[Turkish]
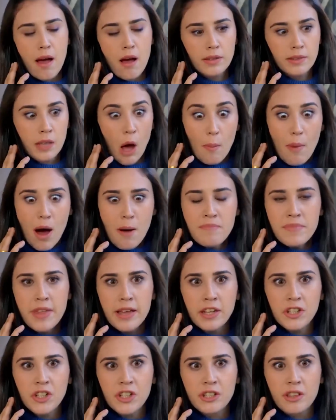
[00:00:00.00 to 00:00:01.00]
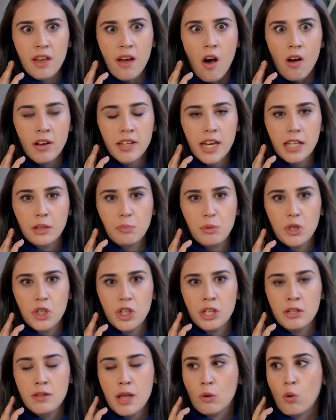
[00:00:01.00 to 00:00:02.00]
ya. Tamam de işte hayret bir
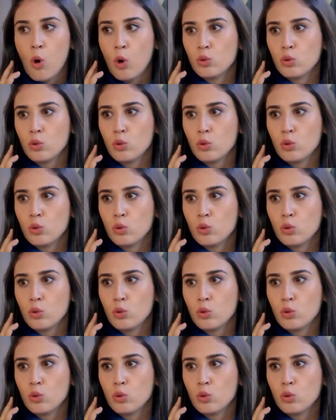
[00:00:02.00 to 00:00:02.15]
şey ne